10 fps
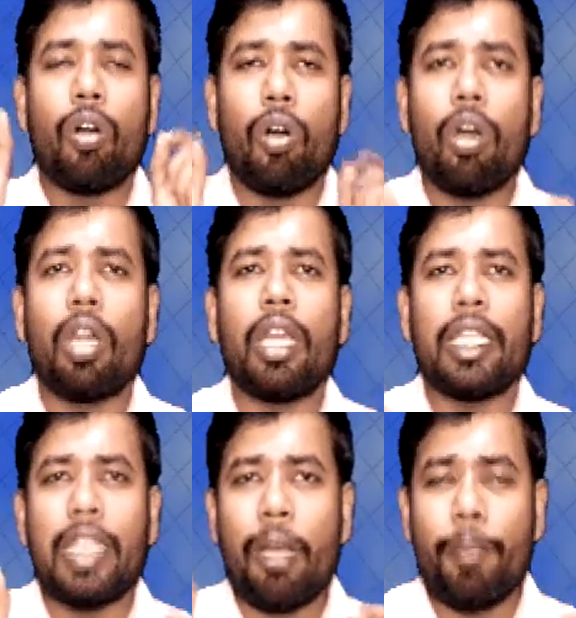ऑल
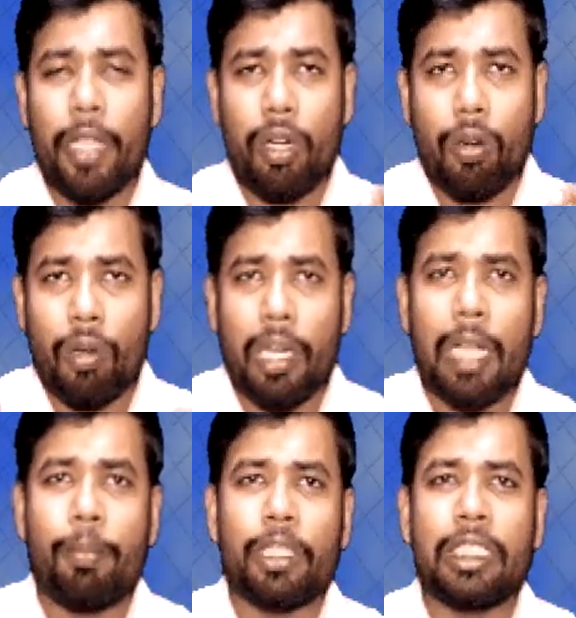या फिर ऑल
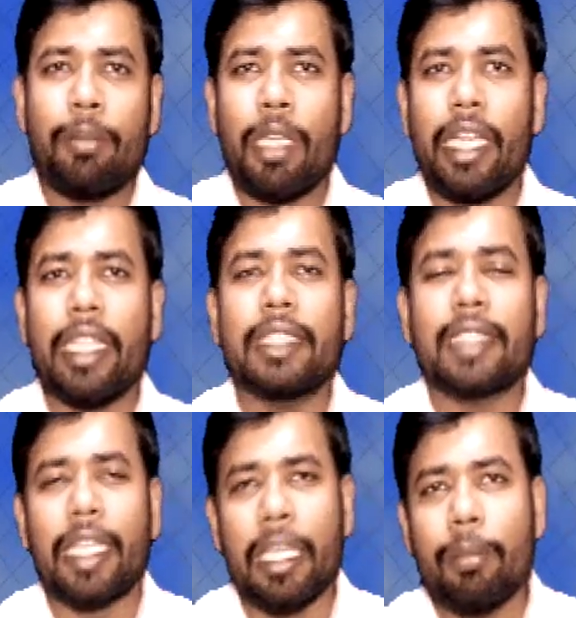का पॉसिबिलिटी
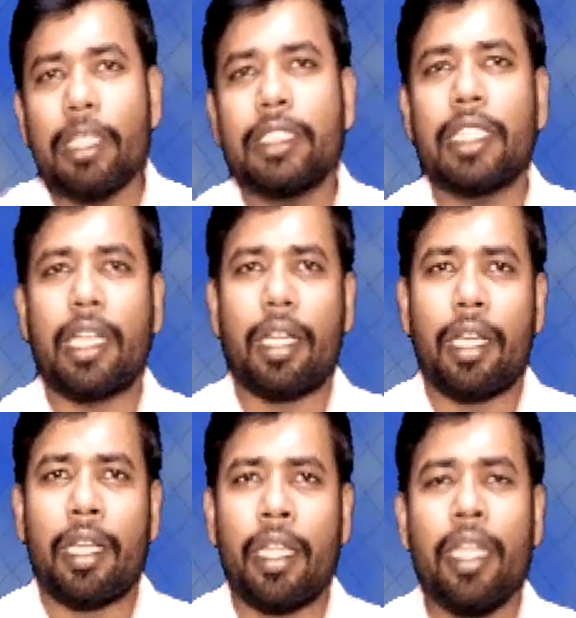सही बन जा
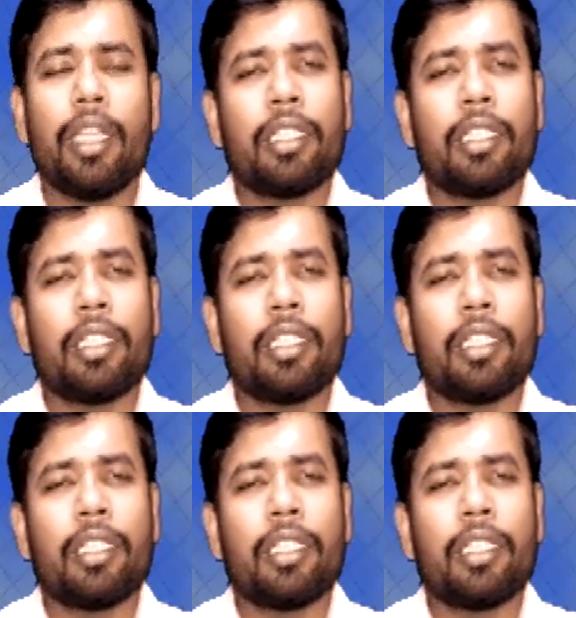रहा है